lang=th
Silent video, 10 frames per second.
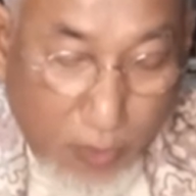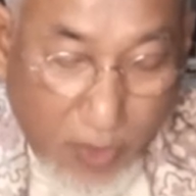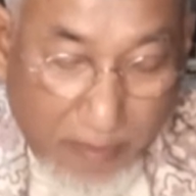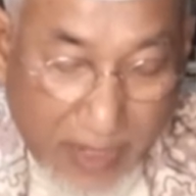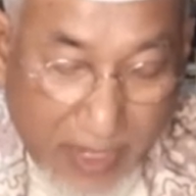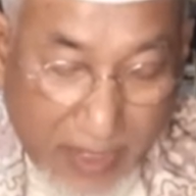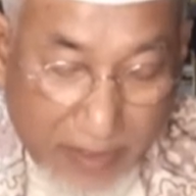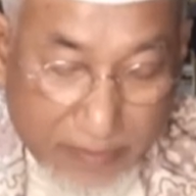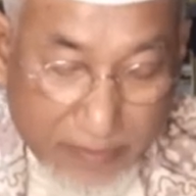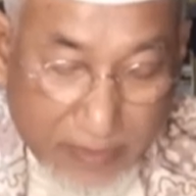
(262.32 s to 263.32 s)
ว่ามา
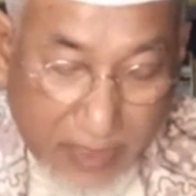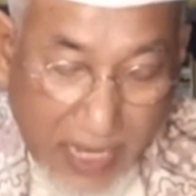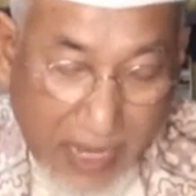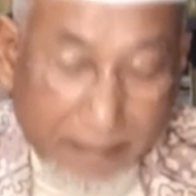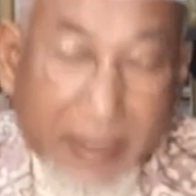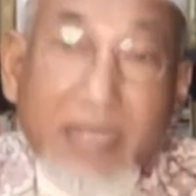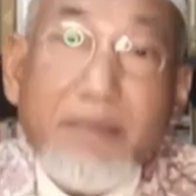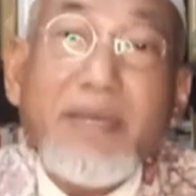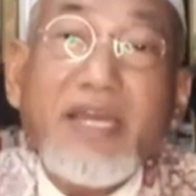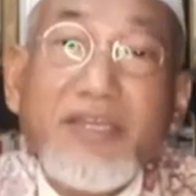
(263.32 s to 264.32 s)
อามะนา
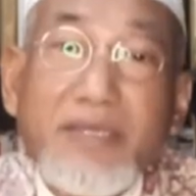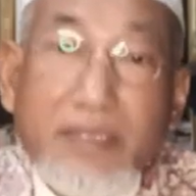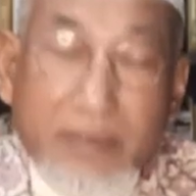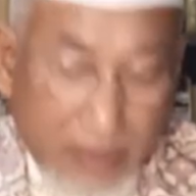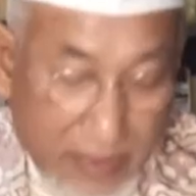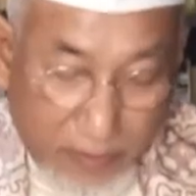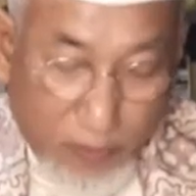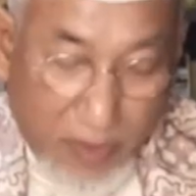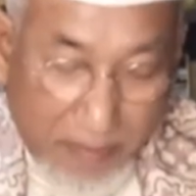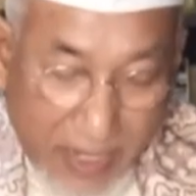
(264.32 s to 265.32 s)
มะอีเอ
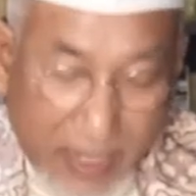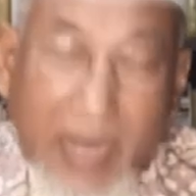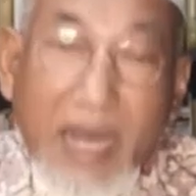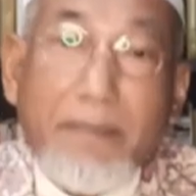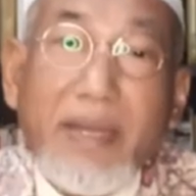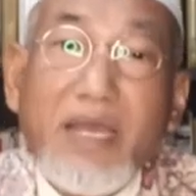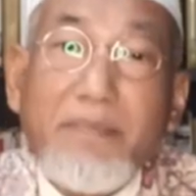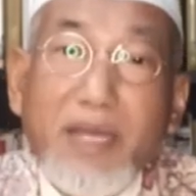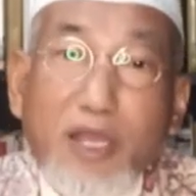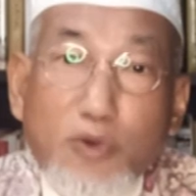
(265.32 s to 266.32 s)
ว่ามาอามะนา
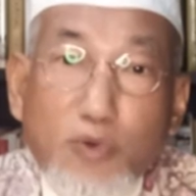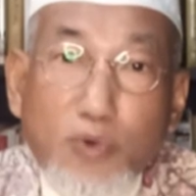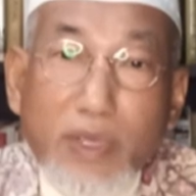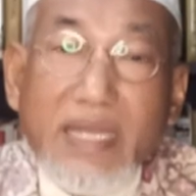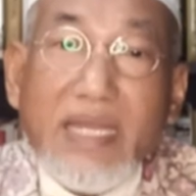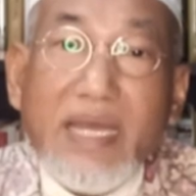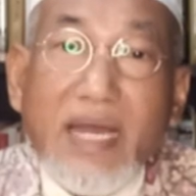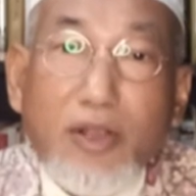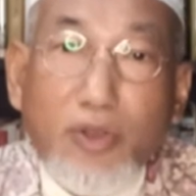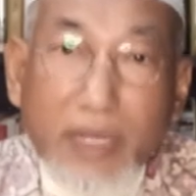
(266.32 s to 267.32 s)
มะอาหูอิล
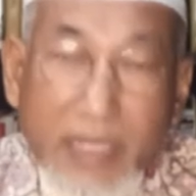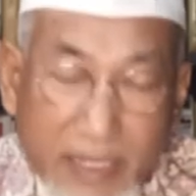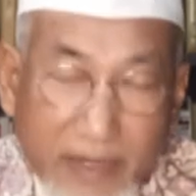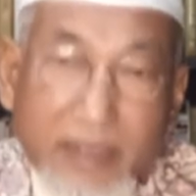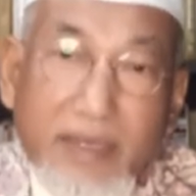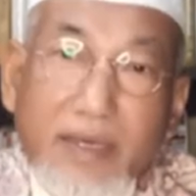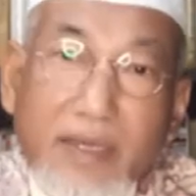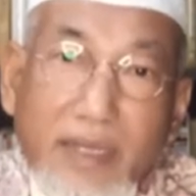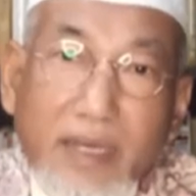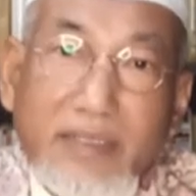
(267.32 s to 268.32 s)
ลากอลีล
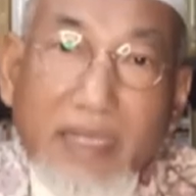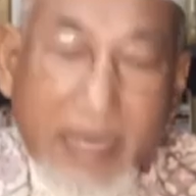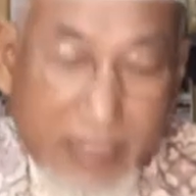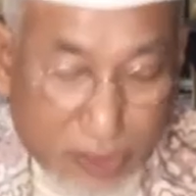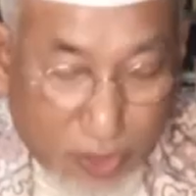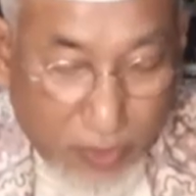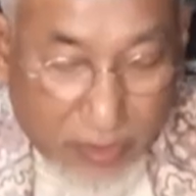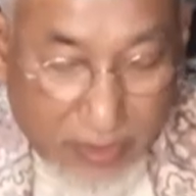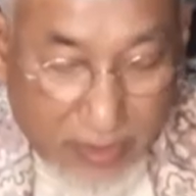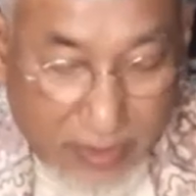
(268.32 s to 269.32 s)
และอัลตลาได้ทรง
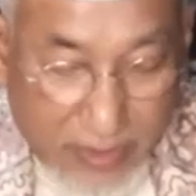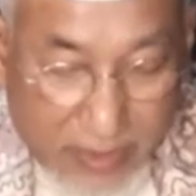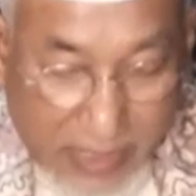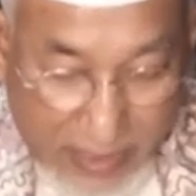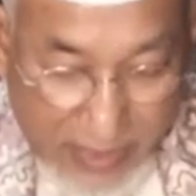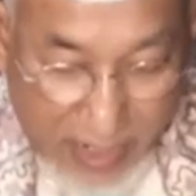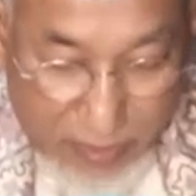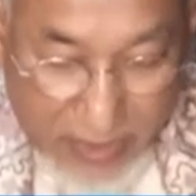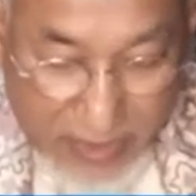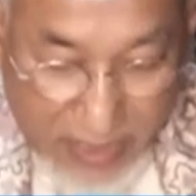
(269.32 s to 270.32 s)
ตรัสเล่า
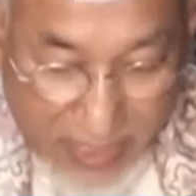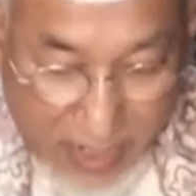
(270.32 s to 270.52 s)
ถึงเรื่อง